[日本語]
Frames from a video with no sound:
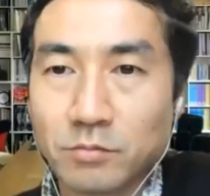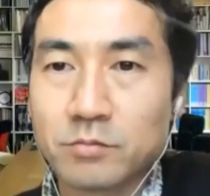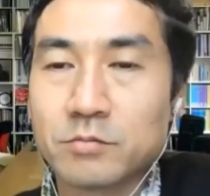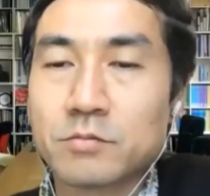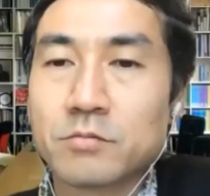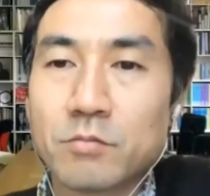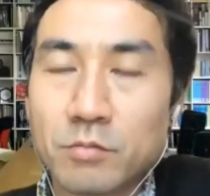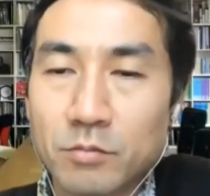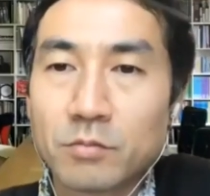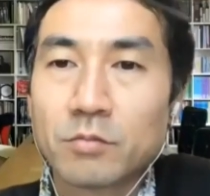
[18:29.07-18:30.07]
うん
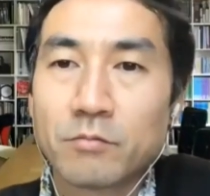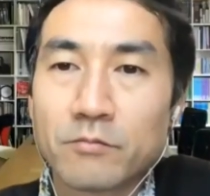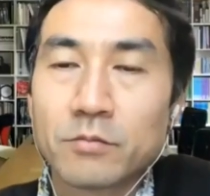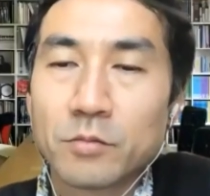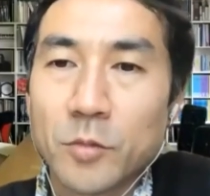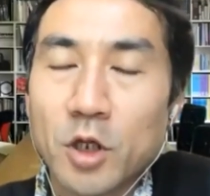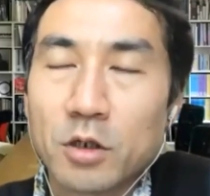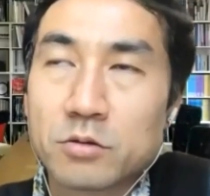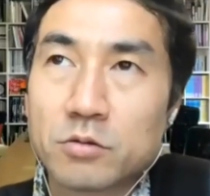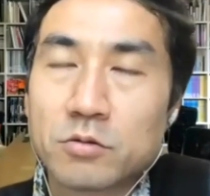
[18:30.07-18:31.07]

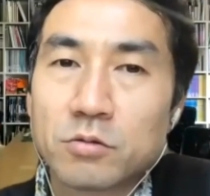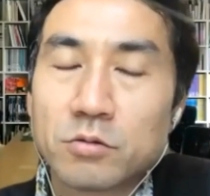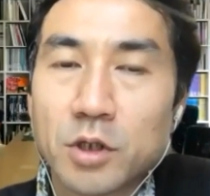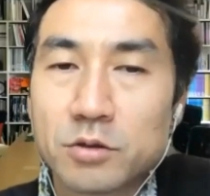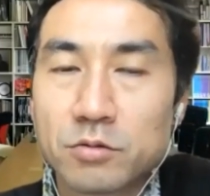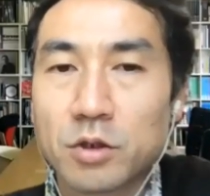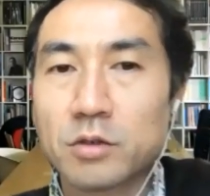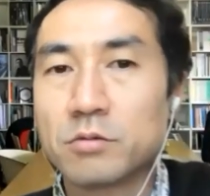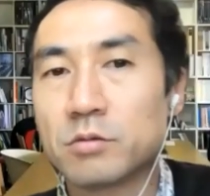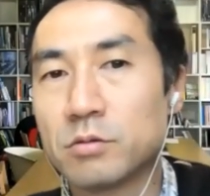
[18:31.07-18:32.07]
なんかそういうことをなぞら
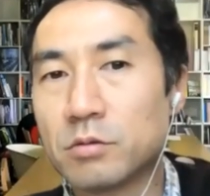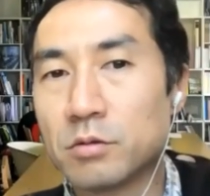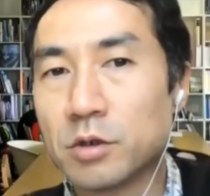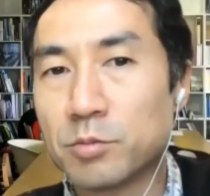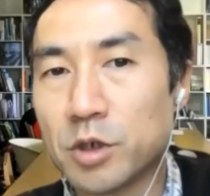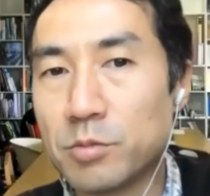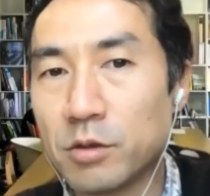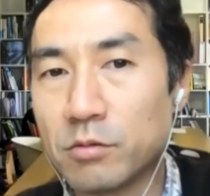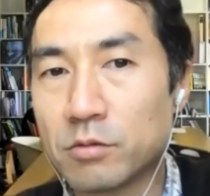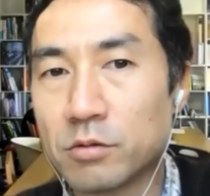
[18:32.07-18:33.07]
えると、やっぱ
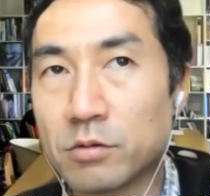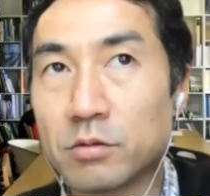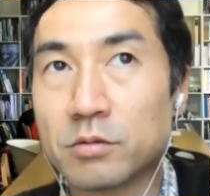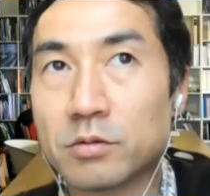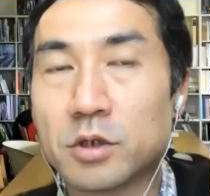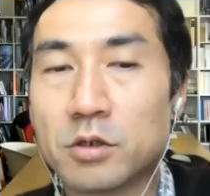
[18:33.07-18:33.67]
今のこの、